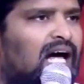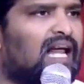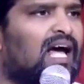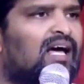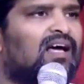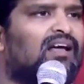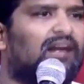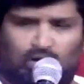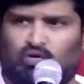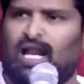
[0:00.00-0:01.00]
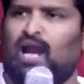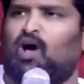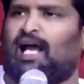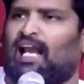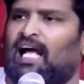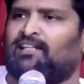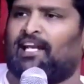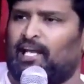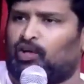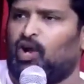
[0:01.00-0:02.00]
అరే నీ గుండెల్లోకి రాంది
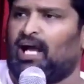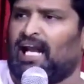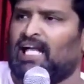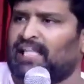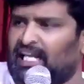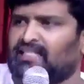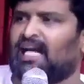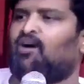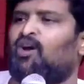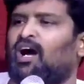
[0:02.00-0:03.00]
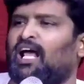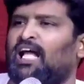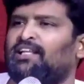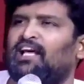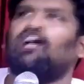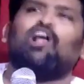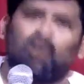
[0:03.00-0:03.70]
నీ ఇంట్లోకి రాంది నీ సంఘంలోకి రాంది